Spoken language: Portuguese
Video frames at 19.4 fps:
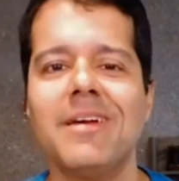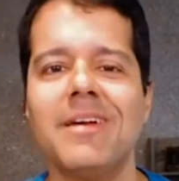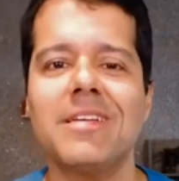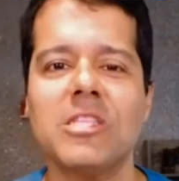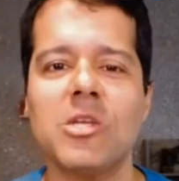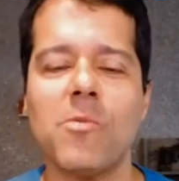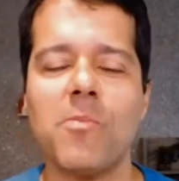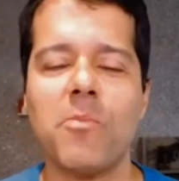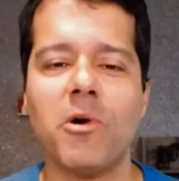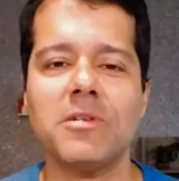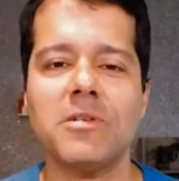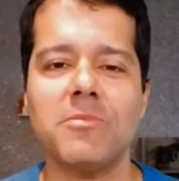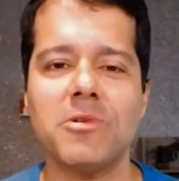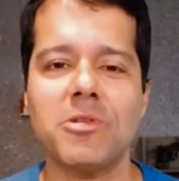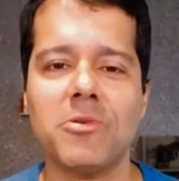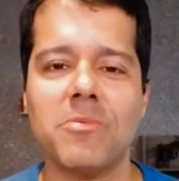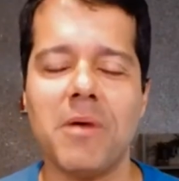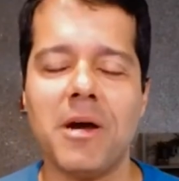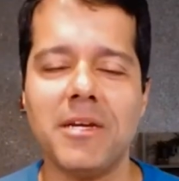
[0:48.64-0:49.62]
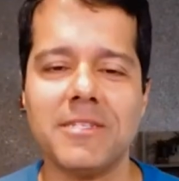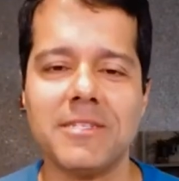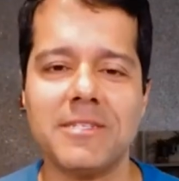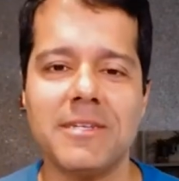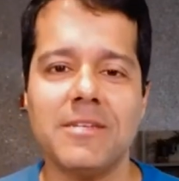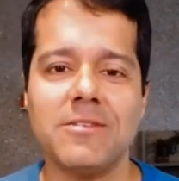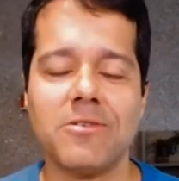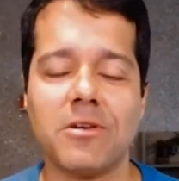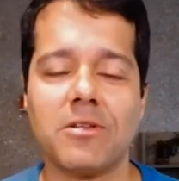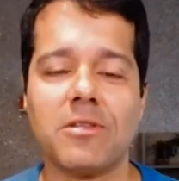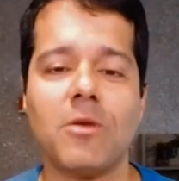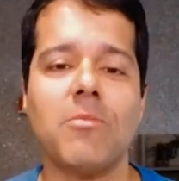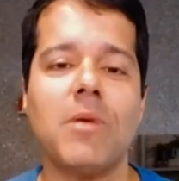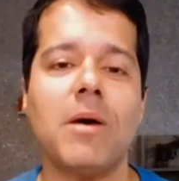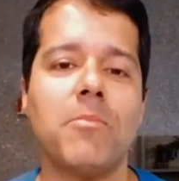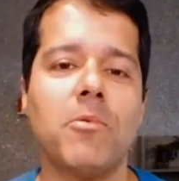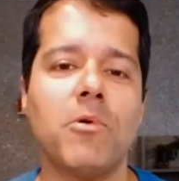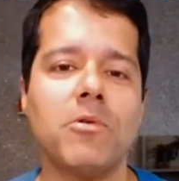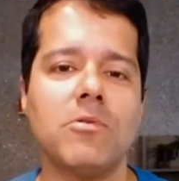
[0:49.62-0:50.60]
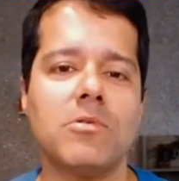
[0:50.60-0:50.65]
não pode muito mais. Só que tem uma
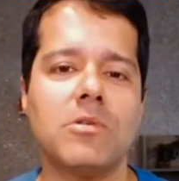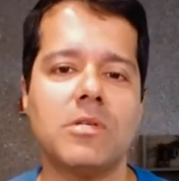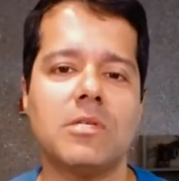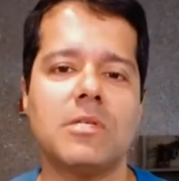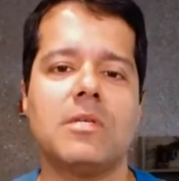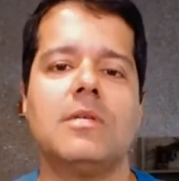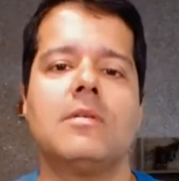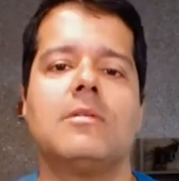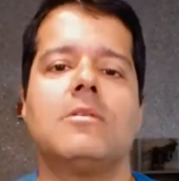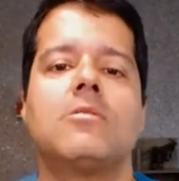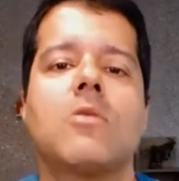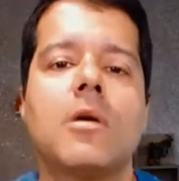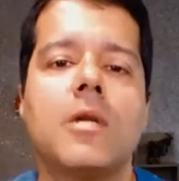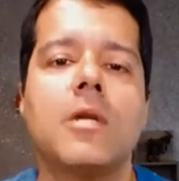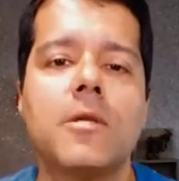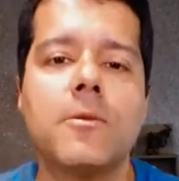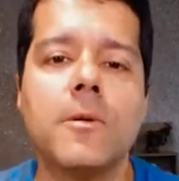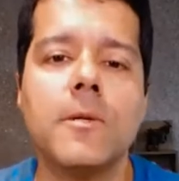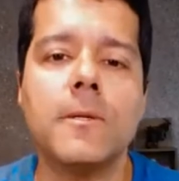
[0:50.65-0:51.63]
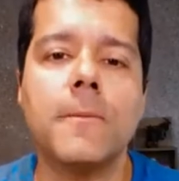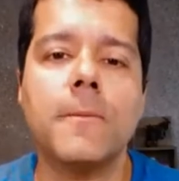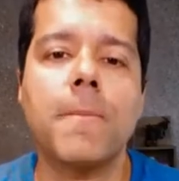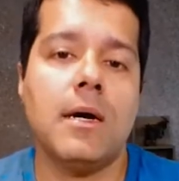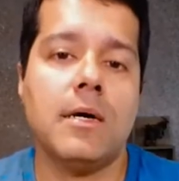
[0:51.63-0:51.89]
boa notícia nessa história toda.